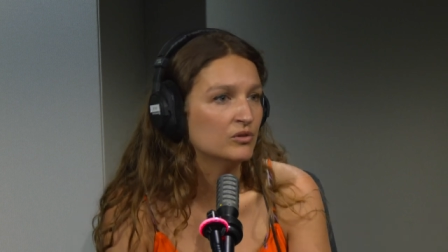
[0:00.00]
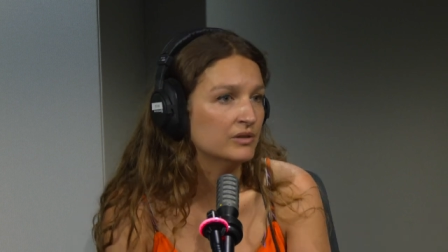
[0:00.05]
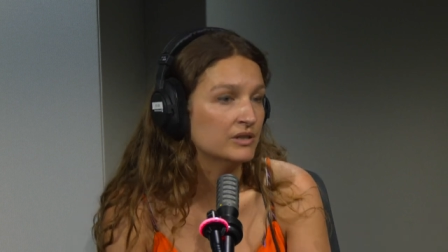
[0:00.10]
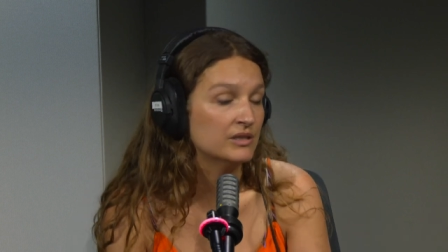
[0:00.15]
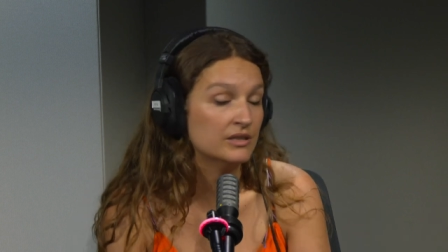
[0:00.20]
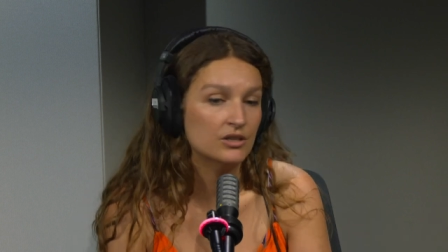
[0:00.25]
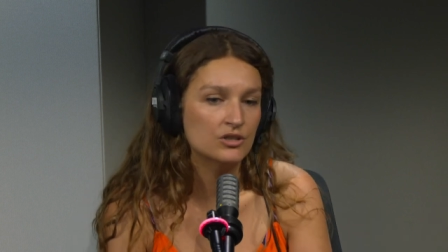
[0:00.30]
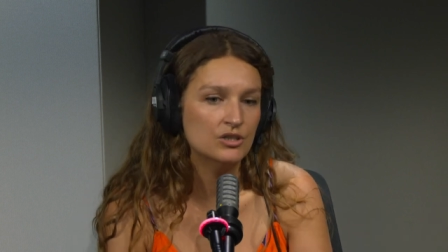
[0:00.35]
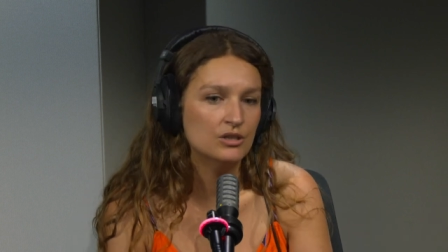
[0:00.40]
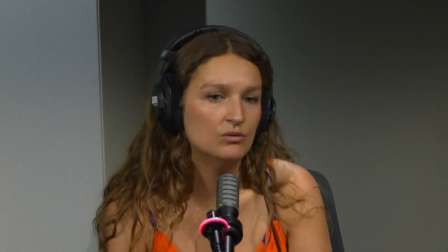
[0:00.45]
Il
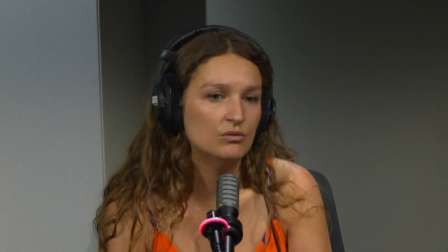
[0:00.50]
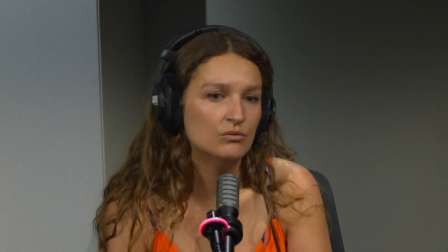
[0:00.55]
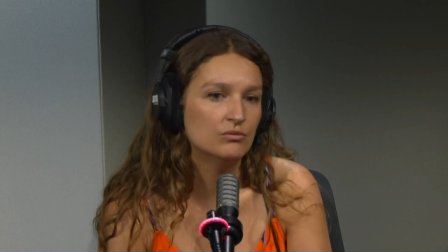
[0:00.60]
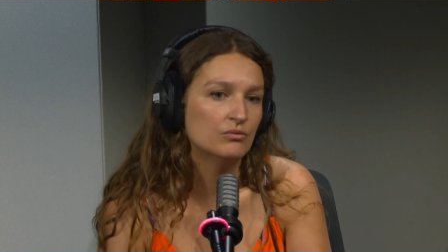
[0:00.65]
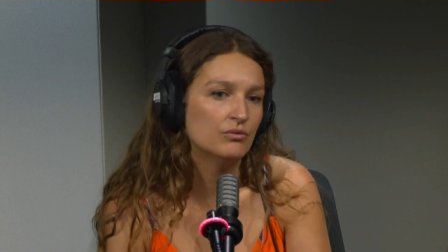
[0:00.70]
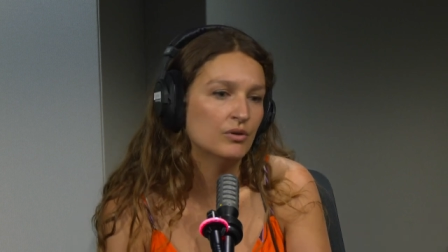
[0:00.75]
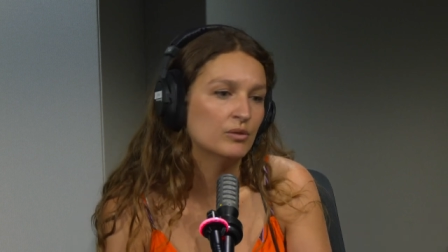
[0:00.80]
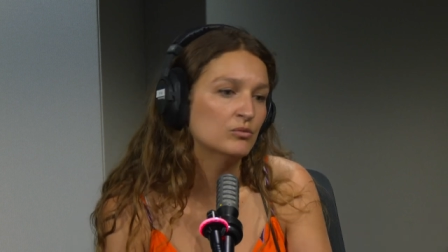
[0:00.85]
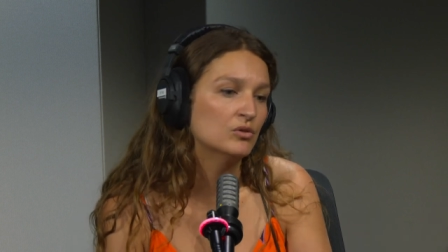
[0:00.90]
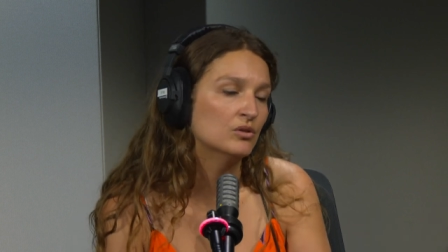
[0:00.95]
s'agit d'une
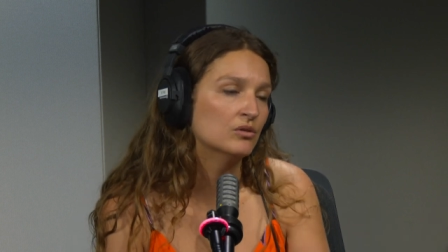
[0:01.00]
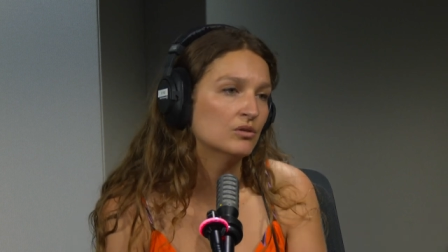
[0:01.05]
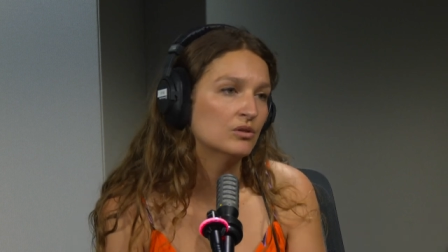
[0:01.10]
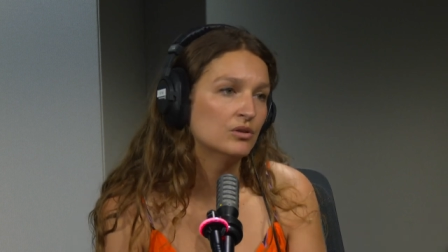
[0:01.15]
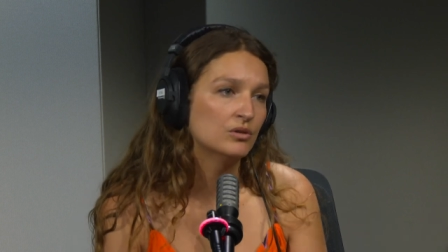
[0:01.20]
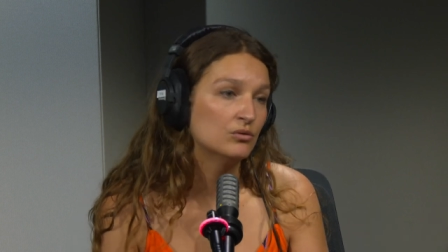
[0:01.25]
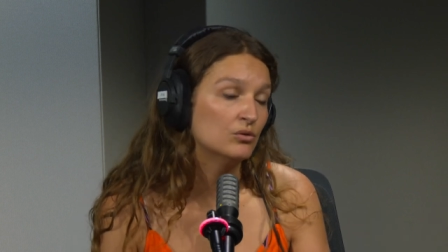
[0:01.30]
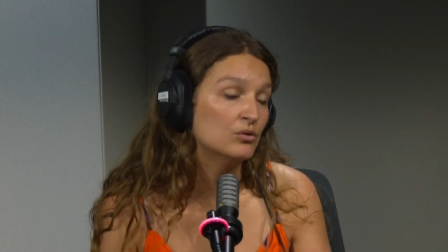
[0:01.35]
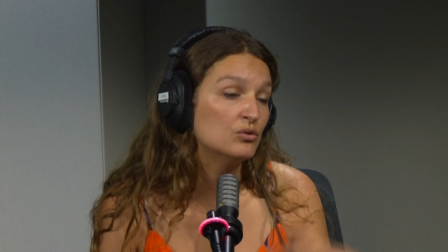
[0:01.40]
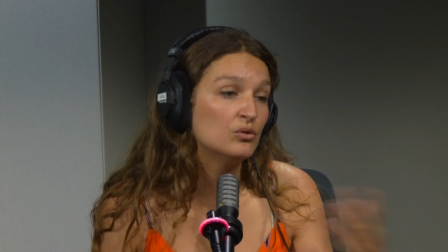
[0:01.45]
forme de,
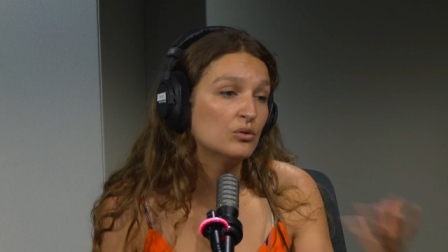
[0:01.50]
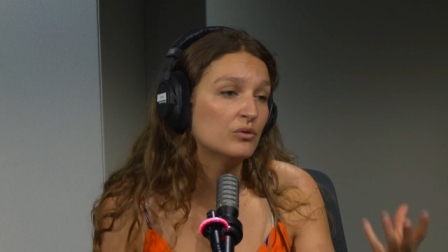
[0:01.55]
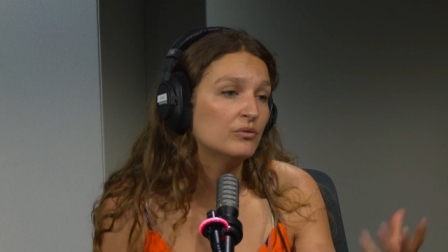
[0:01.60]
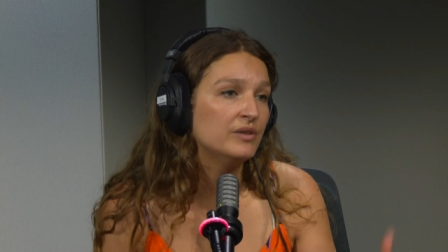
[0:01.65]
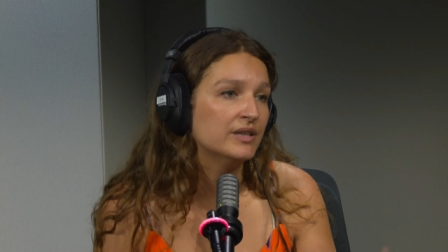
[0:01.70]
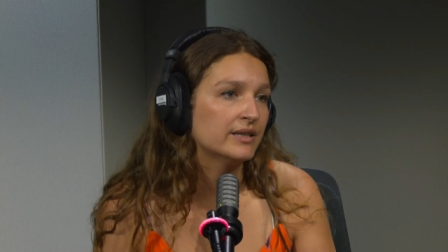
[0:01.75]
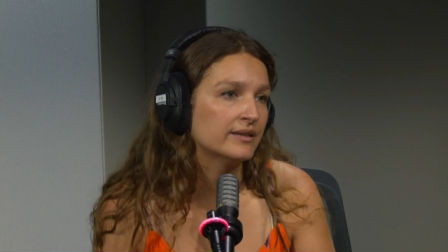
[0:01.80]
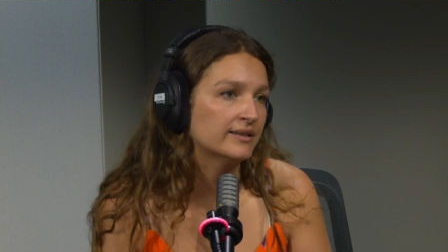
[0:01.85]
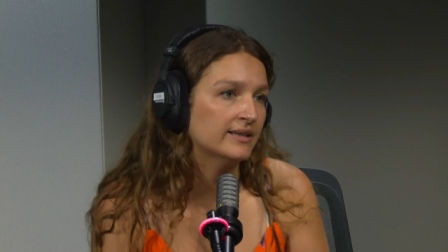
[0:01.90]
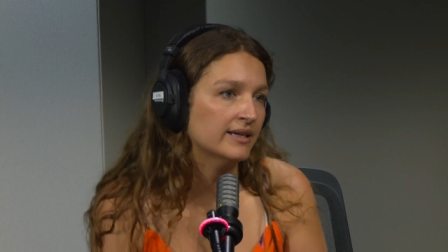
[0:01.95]

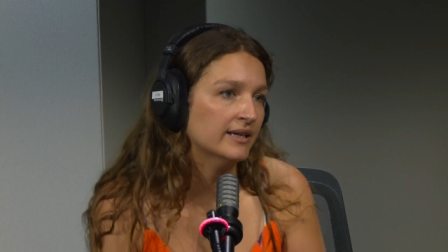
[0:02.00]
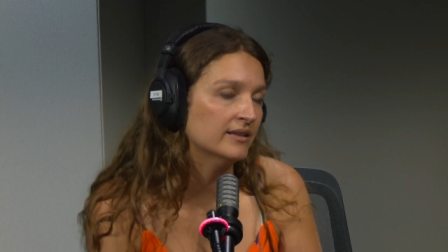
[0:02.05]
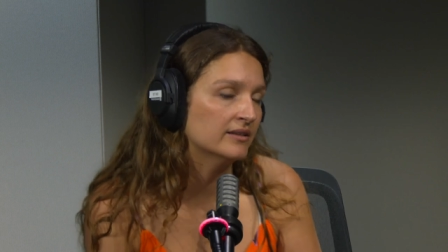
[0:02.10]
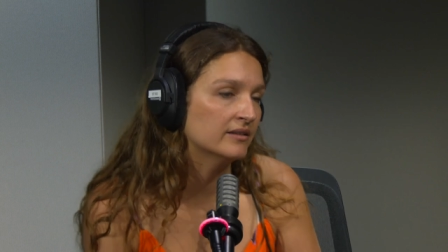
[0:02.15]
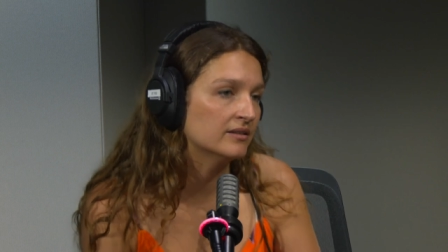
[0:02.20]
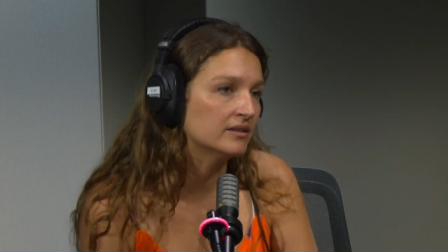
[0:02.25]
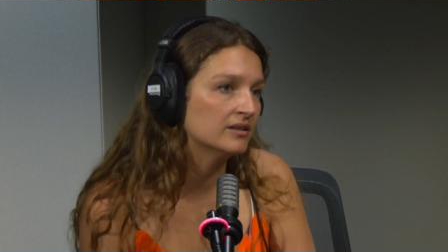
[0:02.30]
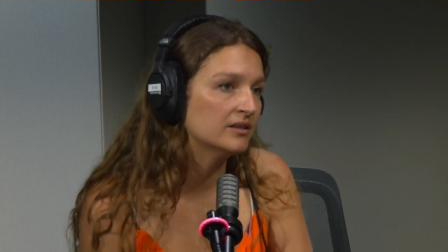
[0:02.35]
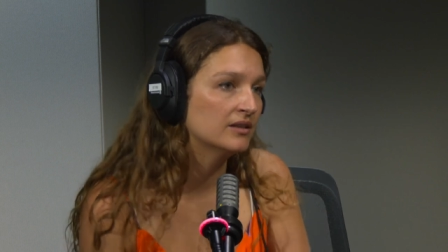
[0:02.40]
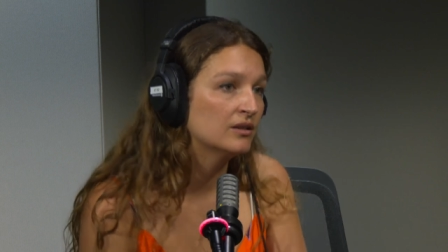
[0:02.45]
survie interne